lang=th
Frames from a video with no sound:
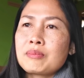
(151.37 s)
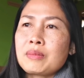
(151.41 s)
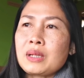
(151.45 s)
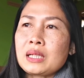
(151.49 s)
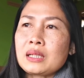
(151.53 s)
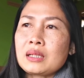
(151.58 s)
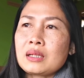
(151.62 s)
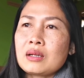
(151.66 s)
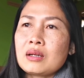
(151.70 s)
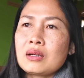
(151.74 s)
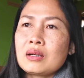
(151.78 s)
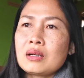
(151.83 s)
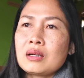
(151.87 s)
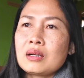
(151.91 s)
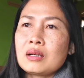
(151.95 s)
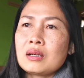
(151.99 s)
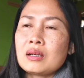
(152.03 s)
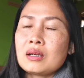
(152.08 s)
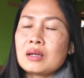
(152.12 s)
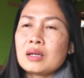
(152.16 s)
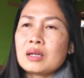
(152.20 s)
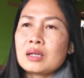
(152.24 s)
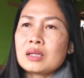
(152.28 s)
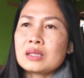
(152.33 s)
มันก็
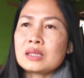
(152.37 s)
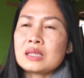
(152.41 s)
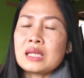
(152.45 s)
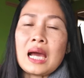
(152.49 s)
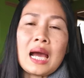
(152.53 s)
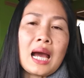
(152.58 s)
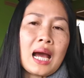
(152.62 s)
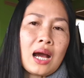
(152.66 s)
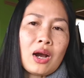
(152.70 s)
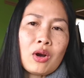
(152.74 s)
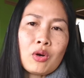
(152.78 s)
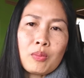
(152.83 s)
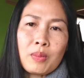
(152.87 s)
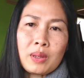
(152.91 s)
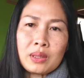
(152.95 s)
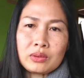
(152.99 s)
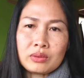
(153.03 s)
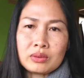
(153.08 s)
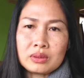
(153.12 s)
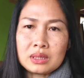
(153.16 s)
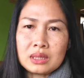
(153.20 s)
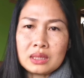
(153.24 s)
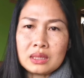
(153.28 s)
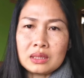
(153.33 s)
ยาวมาจ
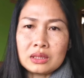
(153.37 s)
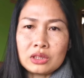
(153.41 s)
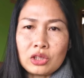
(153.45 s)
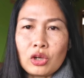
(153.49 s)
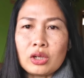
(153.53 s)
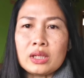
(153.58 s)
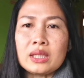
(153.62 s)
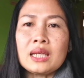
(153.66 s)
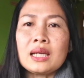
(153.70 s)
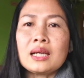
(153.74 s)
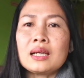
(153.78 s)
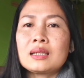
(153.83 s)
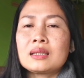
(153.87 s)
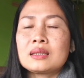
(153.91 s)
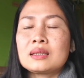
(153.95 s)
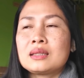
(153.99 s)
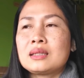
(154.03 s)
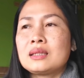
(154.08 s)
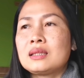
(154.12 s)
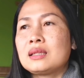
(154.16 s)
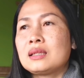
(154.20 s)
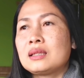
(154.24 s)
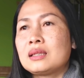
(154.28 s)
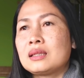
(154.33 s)
นถึงตอนเนี้ย
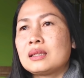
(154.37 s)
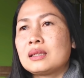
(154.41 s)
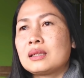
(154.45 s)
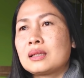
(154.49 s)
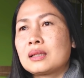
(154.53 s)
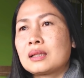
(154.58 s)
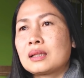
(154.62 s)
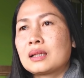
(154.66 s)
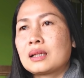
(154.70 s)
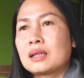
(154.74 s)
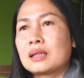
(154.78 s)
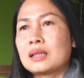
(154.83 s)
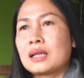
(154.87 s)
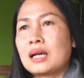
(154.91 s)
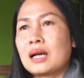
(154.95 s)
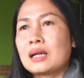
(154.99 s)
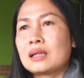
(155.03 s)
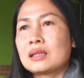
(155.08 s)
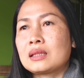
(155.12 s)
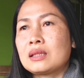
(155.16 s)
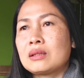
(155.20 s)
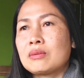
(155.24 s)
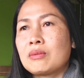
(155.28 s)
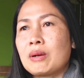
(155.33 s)
ที่กระทั่ง
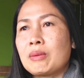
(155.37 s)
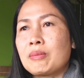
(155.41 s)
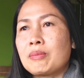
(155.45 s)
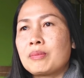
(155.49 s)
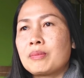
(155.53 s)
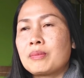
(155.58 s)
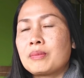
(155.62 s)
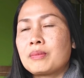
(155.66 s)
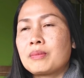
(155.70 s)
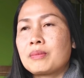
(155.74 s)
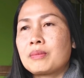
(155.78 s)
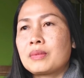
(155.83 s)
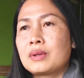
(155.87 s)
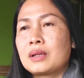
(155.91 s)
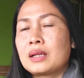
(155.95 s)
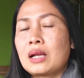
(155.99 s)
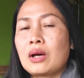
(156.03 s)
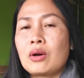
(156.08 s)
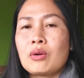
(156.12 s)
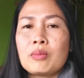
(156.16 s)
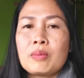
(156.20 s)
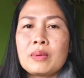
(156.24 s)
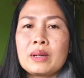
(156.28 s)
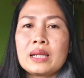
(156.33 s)
ที่แบบ
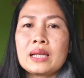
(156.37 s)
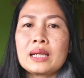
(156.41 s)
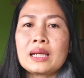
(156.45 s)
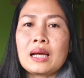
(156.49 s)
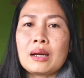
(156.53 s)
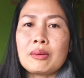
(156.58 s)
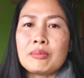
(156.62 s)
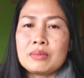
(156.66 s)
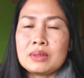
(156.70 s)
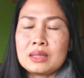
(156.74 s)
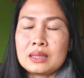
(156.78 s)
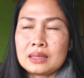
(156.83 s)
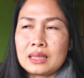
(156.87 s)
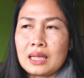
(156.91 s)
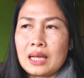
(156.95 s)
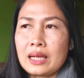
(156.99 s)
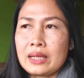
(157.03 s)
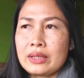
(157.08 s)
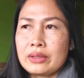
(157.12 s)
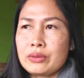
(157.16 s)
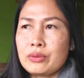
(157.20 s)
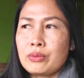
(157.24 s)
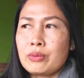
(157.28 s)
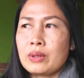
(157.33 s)
เราไม่ได้กลับเมืองไท
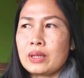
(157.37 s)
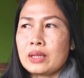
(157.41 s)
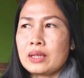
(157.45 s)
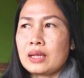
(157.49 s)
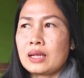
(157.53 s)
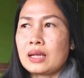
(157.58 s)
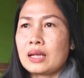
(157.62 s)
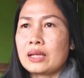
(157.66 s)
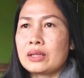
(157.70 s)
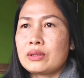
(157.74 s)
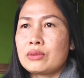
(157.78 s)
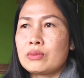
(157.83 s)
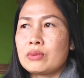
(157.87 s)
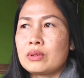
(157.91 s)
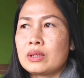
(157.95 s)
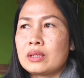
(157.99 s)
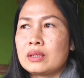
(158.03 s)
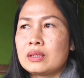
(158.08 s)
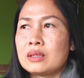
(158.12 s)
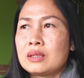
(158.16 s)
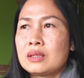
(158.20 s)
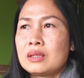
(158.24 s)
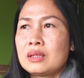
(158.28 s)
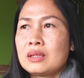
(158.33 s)
ยด้วยอะไรด้วย
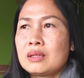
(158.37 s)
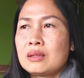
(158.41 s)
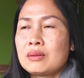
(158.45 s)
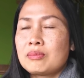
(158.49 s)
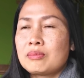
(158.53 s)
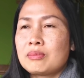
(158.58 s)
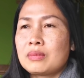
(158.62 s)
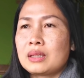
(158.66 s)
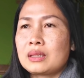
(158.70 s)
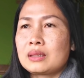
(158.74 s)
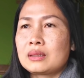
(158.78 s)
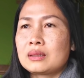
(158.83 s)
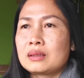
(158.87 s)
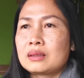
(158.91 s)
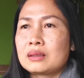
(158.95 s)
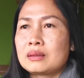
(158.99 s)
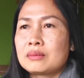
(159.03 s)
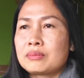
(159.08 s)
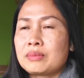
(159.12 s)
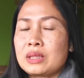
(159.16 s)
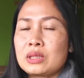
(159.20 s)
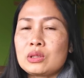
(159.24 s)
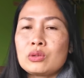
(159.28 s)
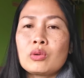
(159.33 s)
มัน
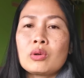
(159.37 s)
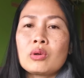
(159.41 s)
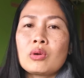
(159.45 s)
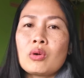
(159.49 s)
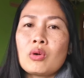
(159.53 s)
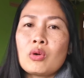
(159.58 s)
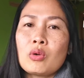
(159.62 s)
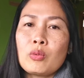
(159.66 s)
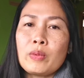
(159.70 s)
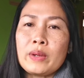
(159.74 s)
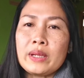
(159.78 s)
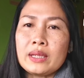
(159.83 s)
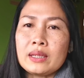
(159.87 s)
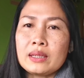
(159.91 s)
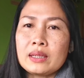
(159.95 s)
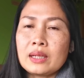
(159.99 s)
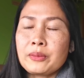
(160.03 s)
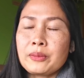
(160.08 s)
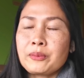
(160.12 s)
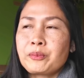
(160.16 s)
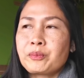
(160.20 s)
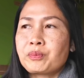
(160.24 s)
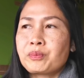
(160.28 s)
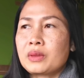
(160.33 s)
เป็นช่วงโควิด
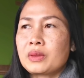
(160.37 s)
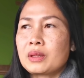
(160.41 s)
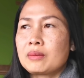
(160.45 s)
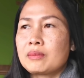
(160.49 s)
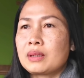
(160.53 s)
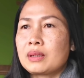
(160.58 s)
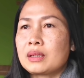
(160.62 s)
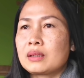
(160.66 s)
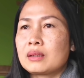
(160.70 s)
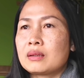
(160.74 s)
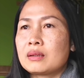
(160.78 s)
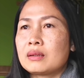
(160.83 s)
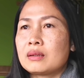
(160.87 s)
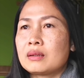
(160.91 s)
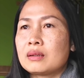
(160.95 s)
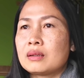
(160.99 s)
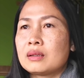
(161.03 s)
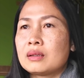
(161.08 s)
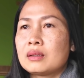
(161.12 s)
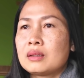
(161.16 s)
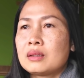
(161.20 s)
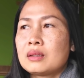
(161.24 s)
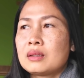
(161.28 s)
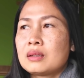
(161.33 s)
นะ มันก็
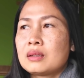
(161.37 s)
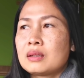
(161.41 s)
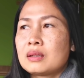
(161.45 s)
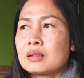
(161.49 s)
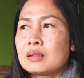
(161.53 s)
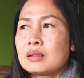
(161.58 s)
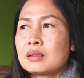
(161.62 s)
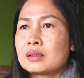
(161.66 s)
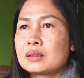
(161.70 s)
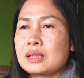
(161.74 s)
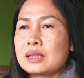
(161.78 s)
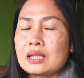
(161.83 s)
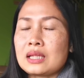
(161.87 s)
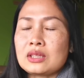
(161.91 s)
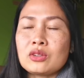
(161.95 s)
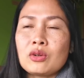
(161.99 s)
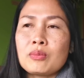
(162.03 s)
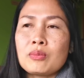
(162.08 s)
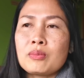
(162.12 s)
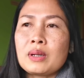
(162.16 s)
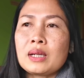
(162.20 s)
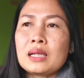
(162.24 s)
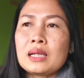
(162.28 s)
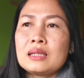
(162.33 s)
สะส
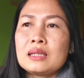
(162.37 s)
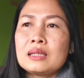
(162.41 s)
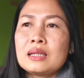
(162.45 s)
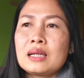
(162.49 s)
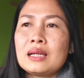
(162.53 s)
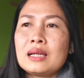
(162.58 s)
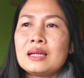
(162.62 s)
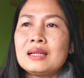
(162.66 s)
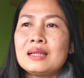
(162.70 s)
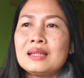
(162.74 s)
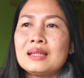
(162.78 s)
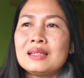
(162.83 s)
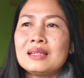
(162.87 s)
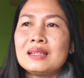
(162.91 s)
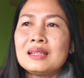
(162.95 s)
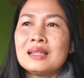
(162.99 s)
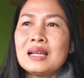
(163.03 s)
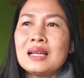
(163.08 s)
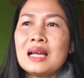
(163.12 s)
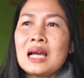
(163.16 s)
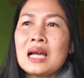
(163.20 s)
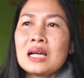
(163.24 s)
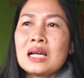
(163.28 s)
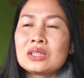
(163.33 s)
มมาเรื่อ
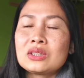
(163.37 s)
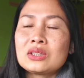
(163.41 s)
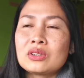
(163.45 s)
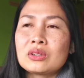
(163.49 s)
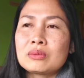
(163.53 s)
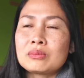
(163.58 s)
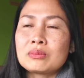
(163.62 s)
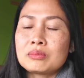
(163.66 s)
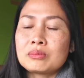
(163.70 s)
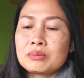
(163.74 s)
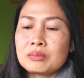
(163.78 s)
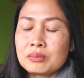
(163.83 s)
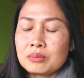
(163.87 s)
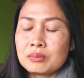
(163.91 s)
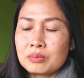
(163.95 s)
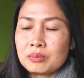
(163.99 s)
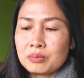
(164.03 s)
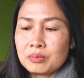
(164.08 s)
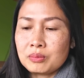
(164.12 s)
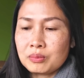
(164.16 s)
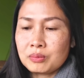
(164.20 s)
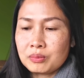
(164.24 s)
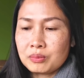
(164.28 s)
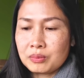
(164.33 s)
ยๆ จน
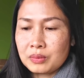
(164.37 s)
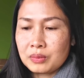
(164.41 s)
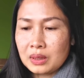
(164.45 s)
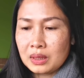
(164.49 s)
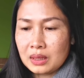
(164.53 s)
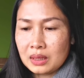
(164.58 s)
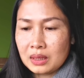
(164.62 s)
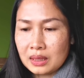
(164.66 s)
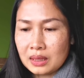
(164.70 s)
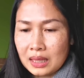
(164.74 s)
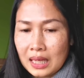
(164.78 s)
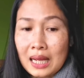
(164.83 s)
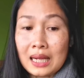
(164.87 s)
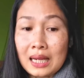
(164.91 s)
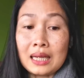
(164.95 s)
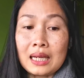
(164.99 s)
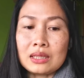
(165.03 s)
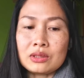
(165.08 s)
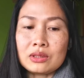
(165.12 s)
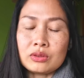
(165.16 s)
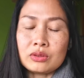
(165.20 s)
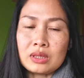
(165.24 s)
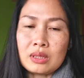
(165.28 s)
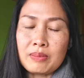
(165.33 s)
ครั้ง
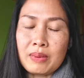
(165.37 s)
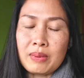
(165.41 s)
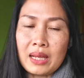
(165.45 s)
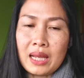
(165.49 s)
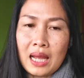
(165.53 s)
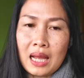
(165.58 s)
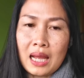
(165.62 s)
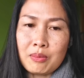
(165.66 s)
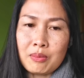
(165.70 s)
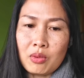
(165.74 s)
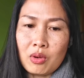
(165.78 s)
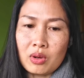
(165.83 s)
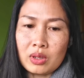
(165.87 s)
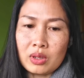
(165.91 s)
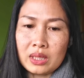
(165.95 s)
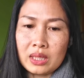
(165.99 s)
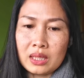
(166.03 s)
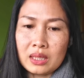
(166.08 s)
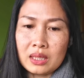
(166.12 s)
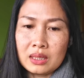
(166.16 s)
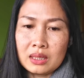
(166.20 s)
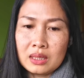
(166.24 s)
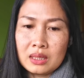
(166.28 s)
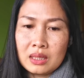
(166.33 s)
ล่าสุดที่ไปหาหมอ
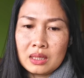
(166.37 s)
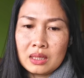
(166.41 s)
เนี่ย